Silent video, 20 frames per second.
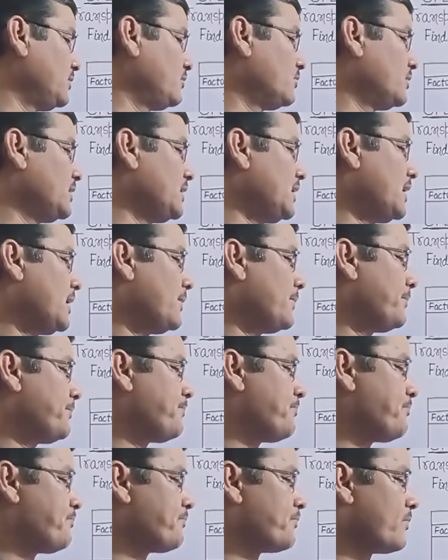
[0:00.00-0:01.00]
थ्री को दिया
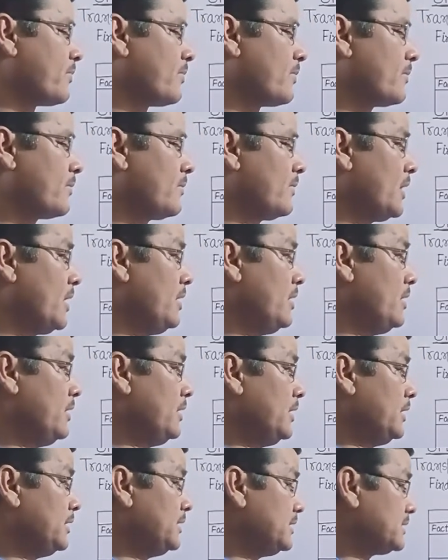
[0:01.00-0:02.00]

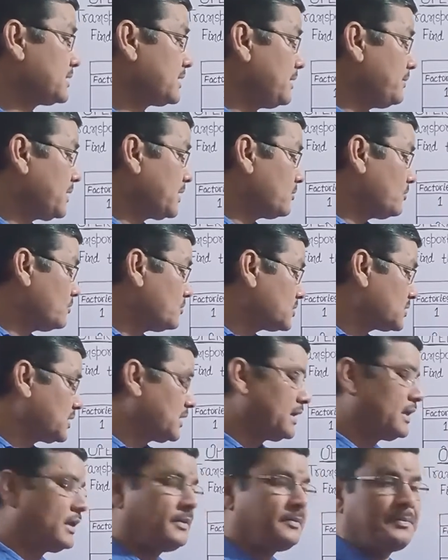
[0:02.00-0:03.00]
इसके बाद
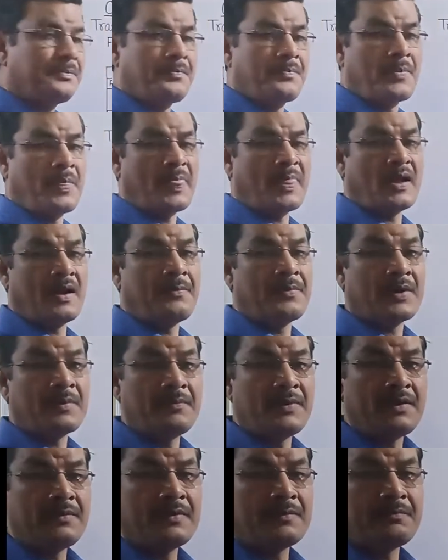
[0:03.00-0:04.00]
उसके अपर
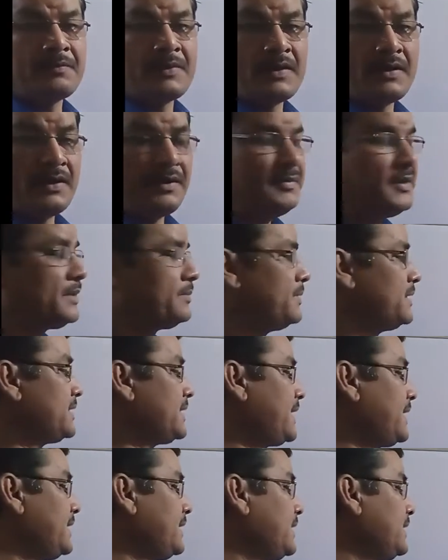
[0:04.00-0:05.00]
मिनिमम लिमिट में
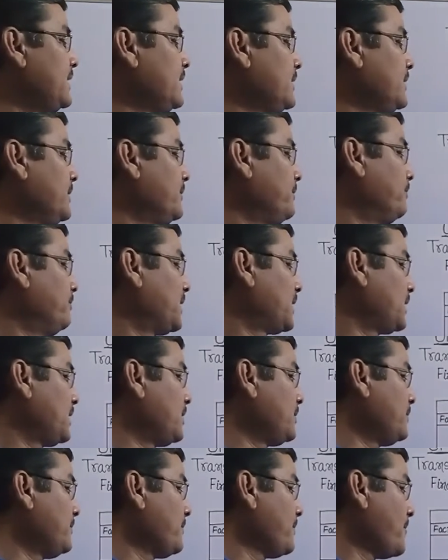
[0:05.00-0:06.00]
जाएंगे
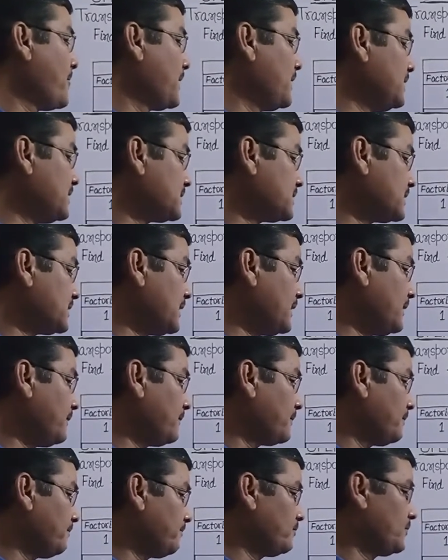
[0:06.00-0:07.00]
मतलब इससे
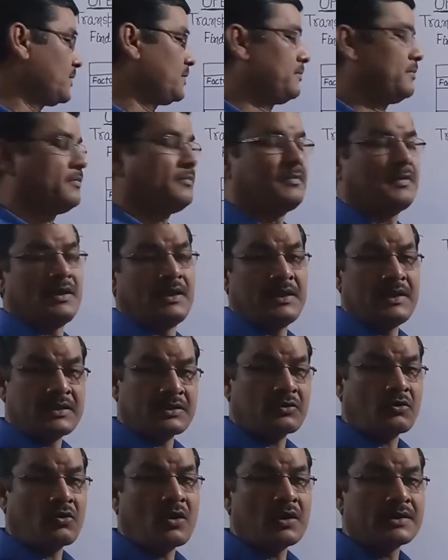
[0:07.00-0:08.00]

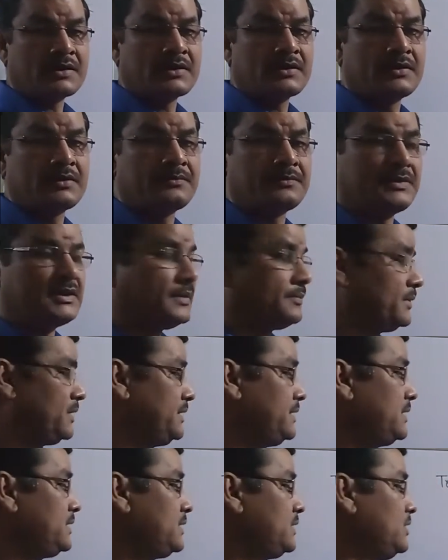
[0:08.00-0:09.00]
लिस्ट कॉस्ट जब
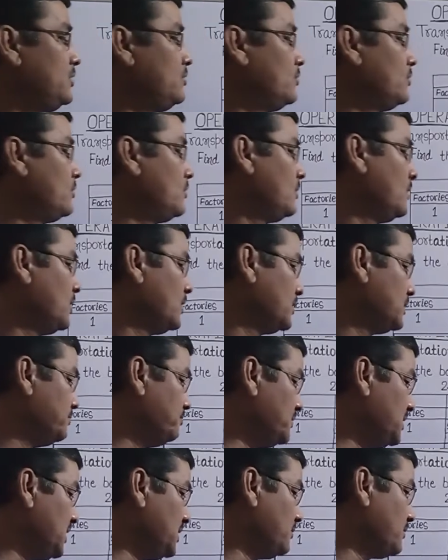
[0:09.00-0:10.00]
ये तीनों
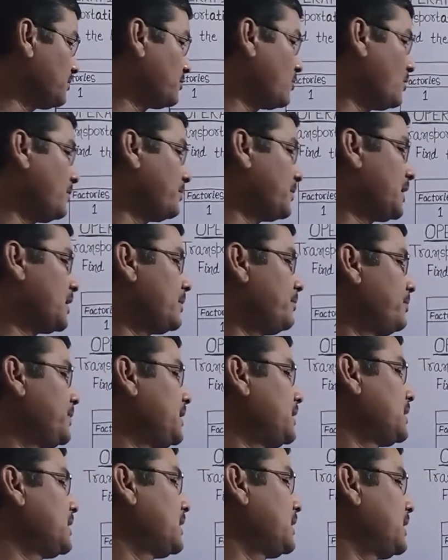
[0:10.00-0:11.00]
मिनिमम को हमने
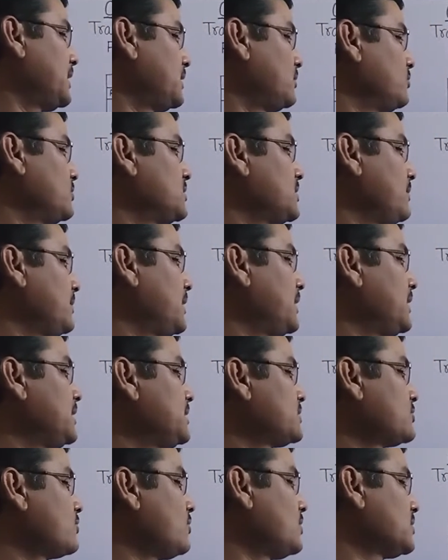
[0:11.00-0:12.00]
कंप्लीट कर दिया तो उसके बाद
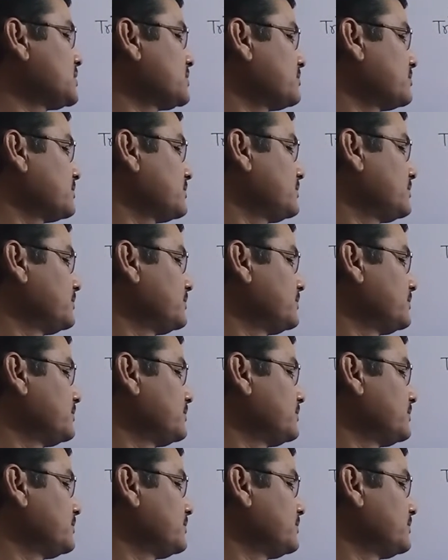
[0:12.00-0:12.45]
लिस्ट कॉस्ट